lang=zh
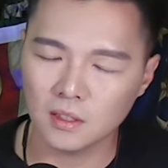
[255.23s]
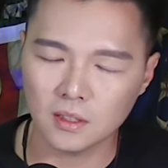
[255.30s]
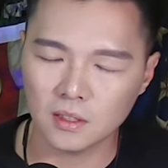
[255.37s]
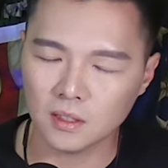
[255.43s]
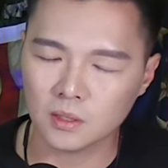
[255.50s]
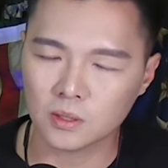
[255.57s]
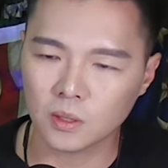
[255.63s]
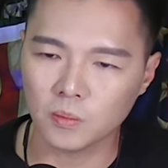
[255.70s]
那
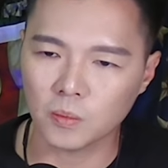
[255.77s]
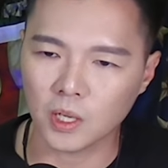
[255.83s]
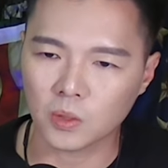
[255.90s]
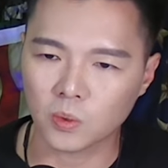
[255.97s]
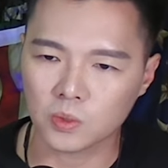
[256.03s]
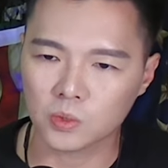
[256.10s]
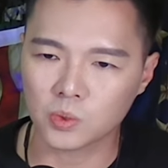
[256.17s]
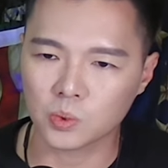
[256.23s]
那个时候
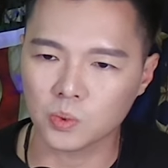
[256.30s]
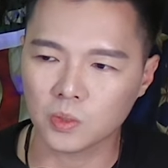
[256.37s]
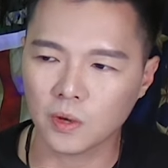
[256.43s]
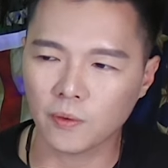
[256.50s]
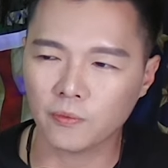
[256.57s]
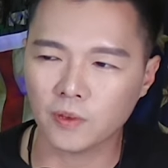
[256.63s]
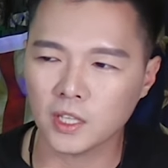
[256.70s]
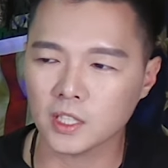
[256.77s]
美国是处于一
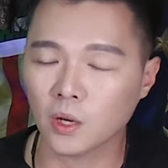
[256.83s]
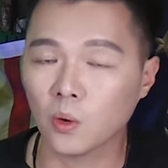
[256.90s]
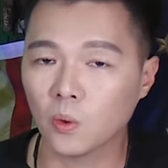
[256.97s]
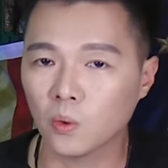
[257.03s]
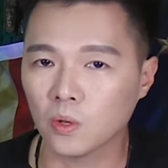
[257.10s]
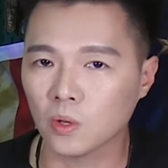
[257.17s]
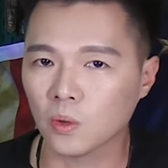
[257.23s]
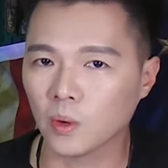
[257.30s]
个非常
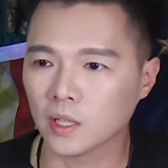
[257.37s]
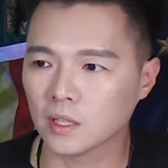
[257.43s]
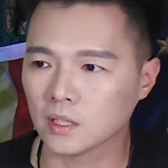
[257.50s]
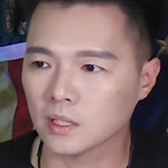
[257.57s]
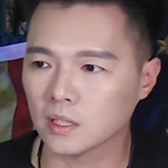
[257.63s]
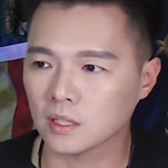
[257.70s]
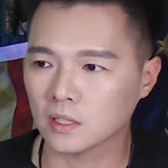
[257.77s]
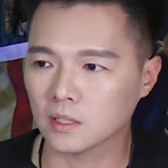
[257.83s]
混乱
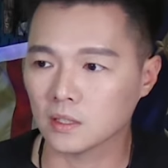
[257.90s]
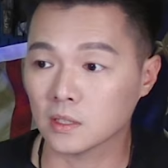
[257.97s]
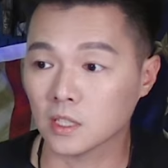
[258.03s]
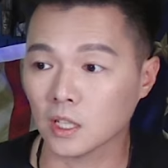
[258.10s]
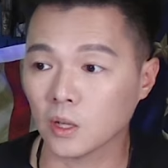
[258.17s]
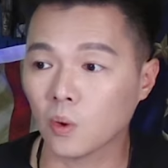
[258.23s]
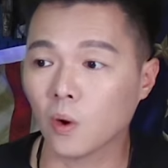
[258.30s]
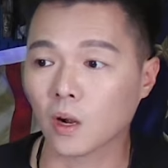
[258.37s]
的一个
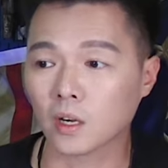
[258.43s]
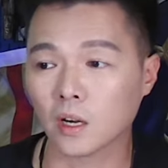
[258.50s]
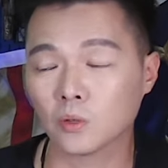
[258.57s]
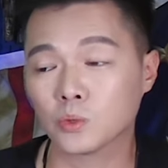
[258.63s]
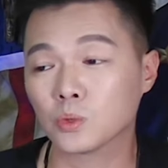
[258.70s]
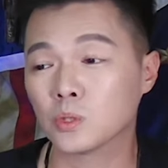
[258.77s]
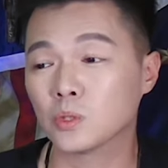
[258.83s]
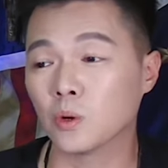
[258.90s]
情况，然
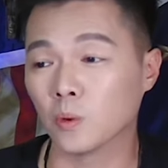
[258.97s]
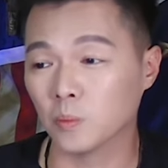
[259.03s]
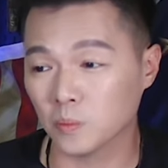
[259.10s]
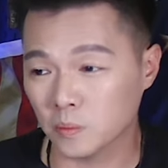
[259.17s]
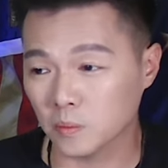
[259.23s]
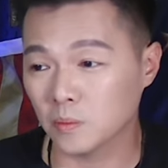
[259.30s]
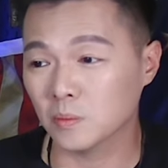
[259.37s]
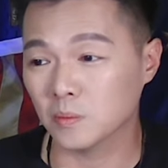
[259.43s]
后就是有
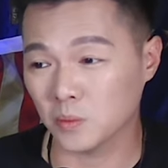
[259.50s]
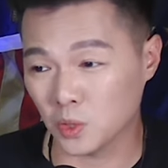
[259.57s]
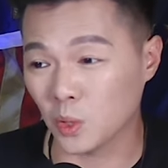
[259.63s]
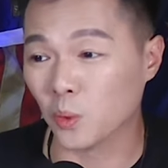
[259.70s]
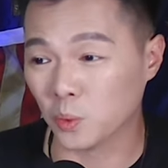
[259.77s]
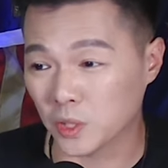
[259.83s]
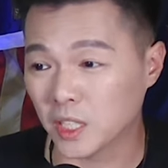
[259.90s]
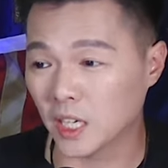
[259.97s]

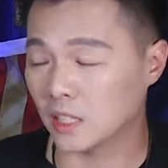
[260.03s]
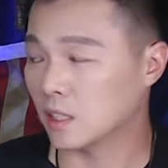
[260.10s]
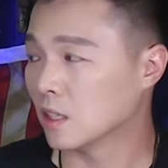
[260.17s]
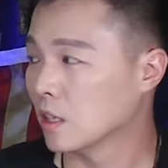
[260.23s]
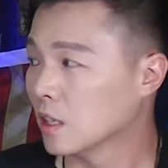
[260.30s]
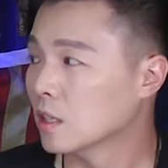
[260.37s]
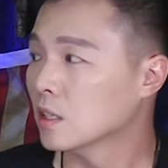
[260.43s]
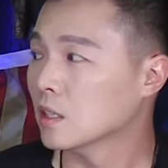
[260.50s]
有人。